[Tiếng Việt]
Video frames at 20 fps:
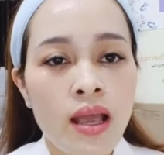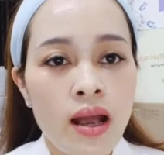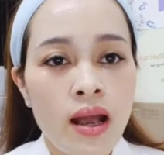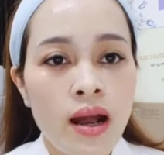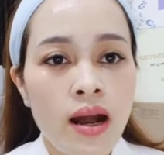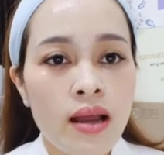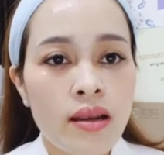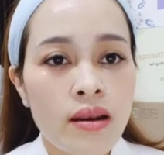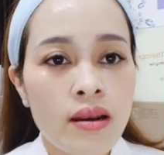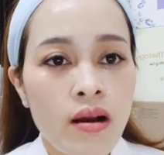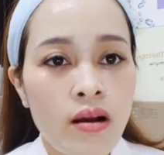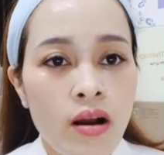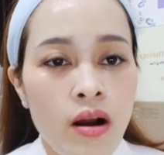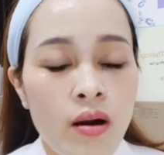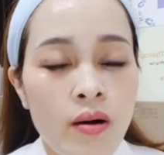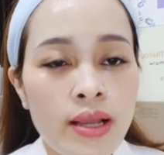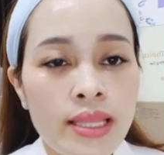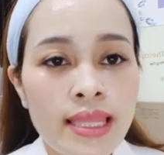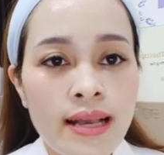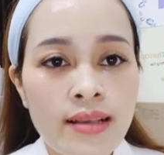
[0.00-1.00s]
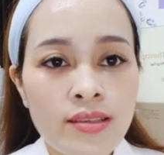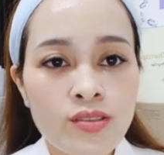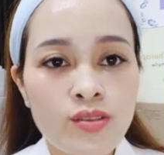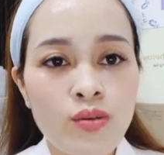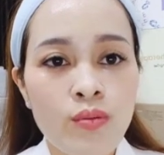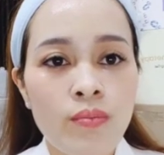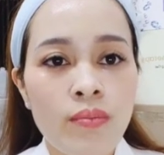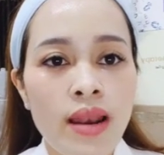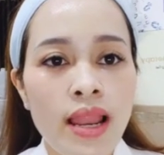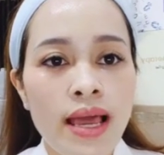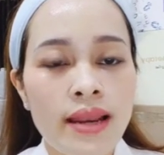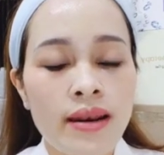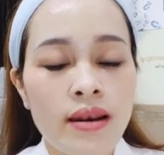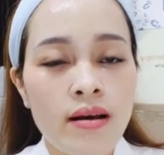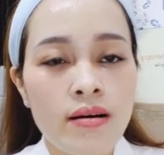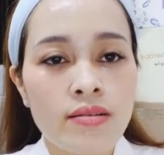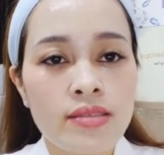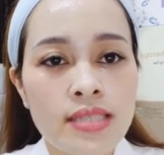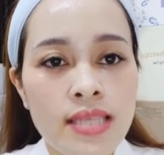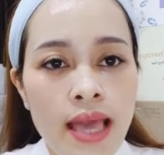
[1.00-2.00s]
ờ, nó có cái tác dụng là
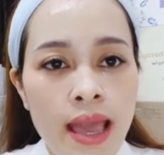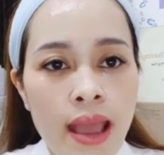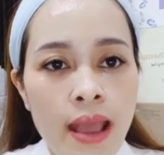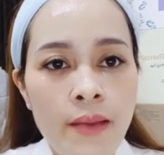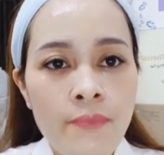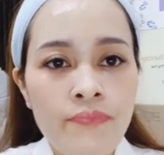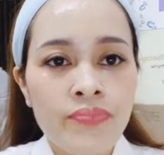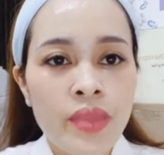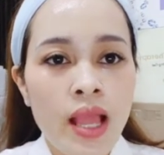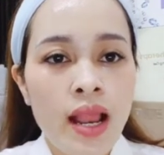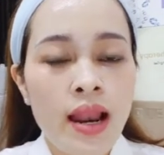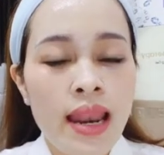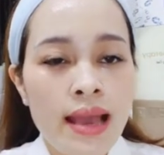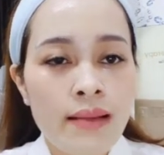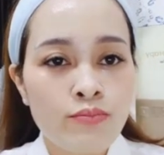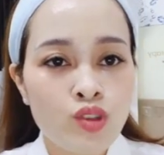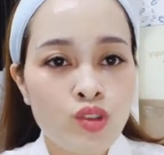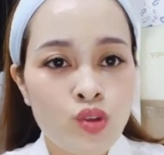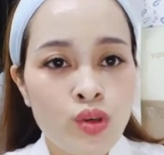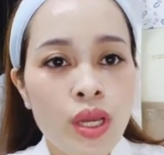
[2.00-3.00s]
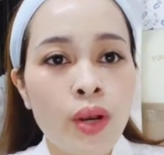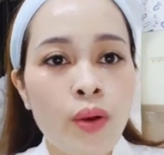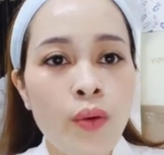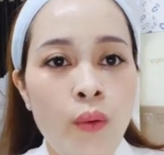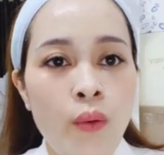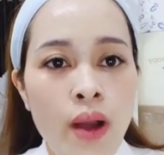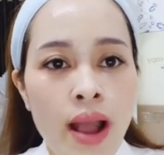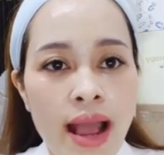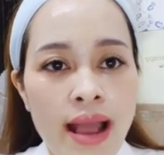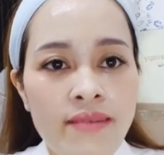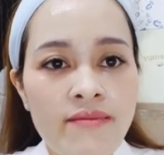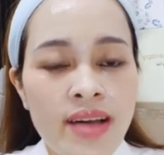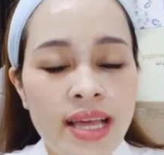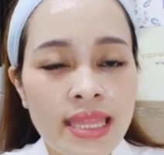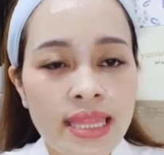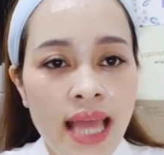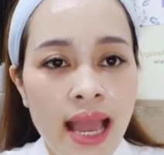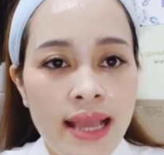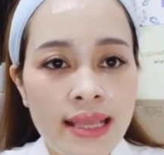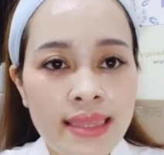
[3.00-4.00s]
nó sẽ làm chuyển hóa và
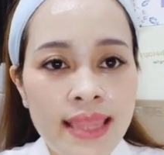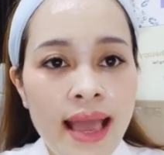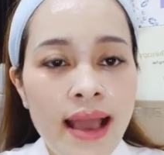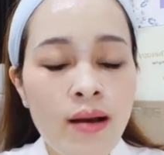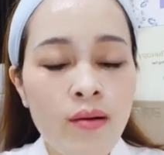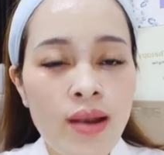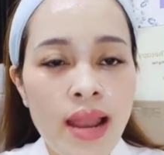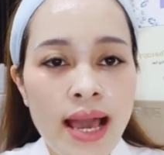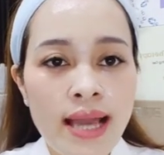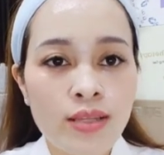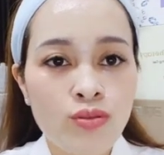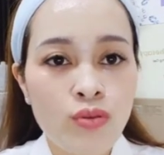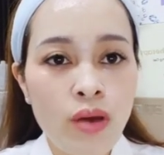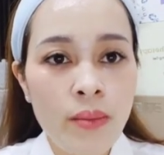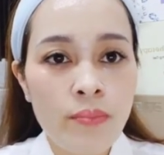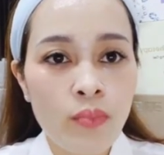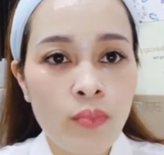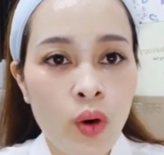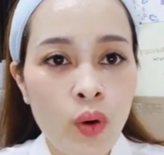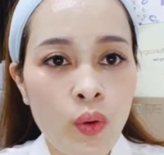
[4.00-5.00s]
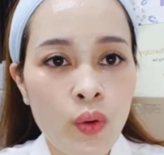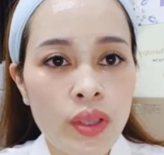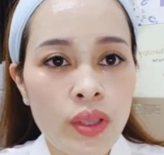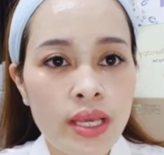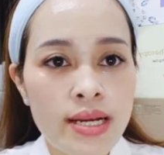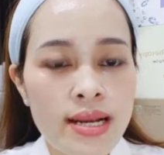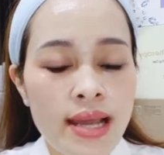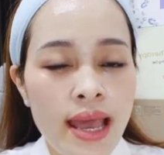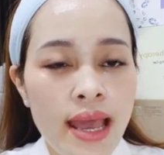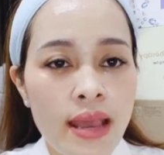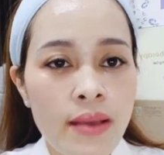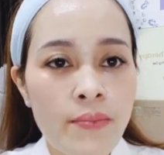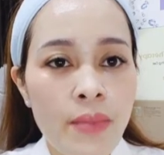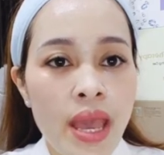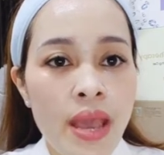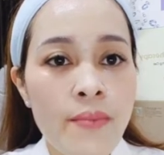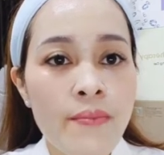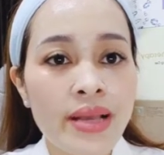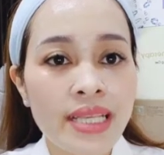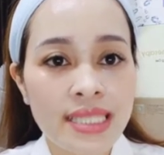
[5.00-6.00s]
tái tạo lại toàn bộ những cái
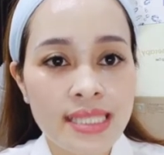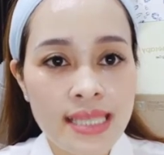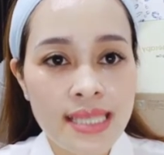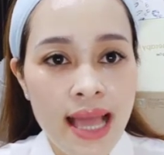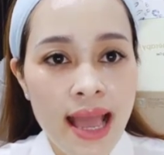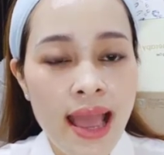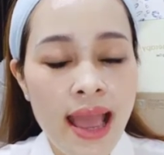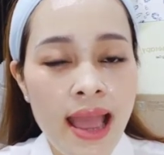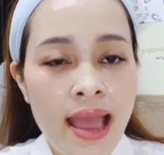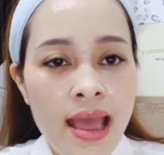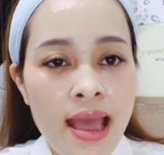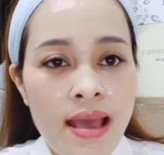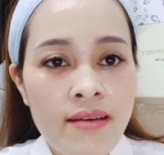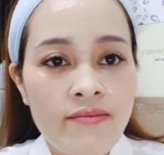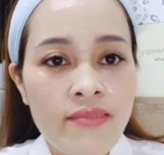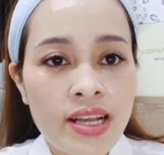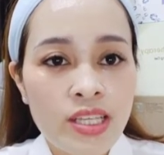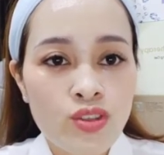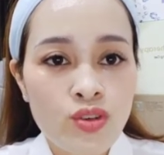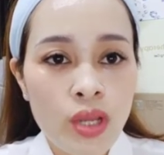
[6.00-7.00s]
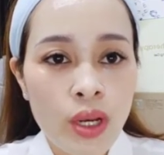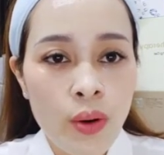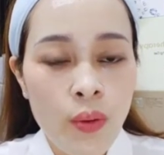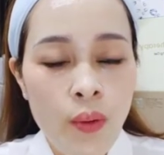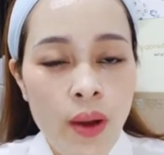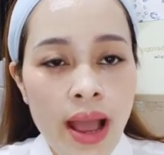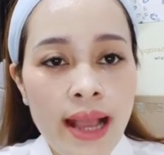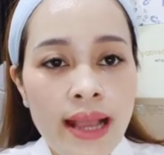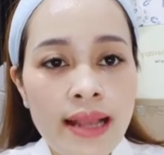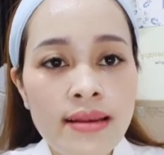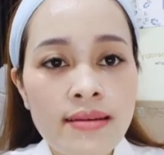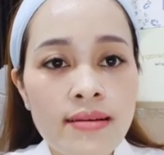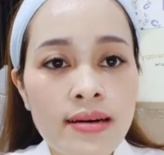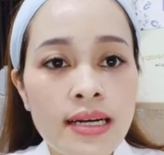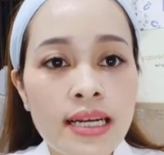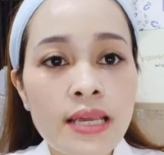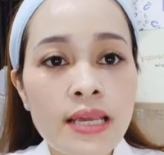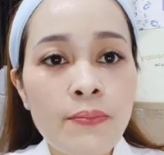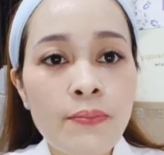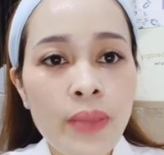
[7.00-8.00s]
bề mặt da và chuyển hóa cái lượng
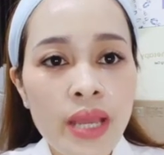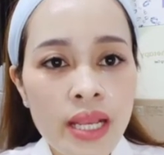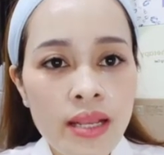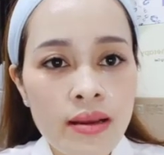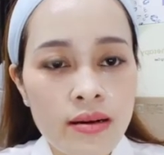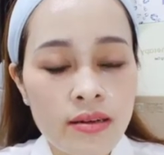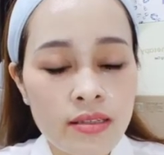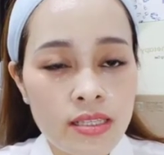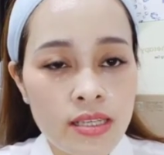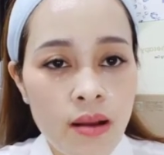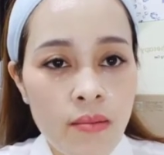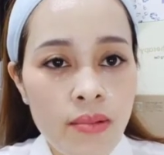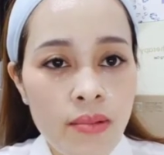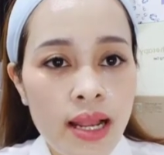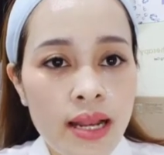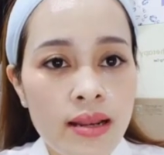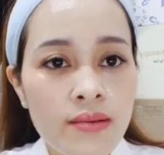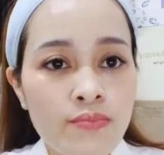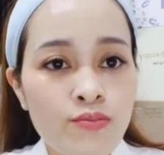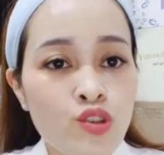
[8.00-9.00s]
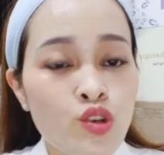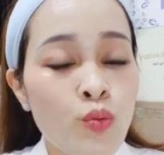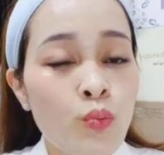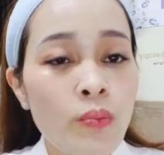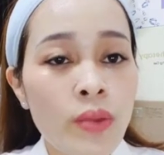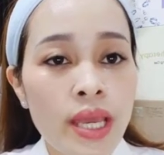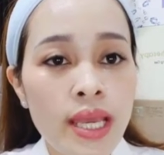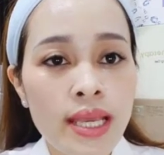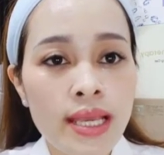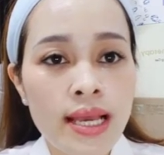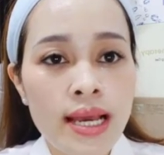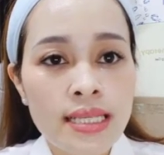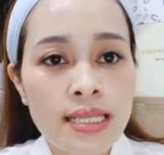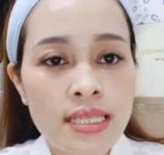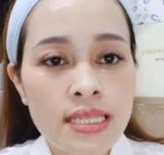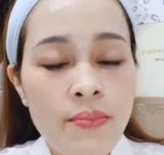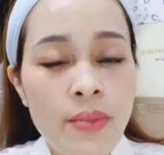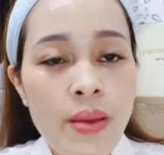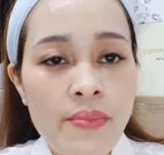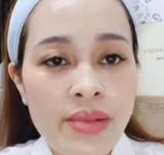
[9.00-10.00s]
lipid ở trong cái lớp trung bì
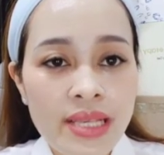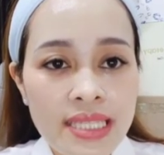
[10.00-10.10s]
trên bề mặt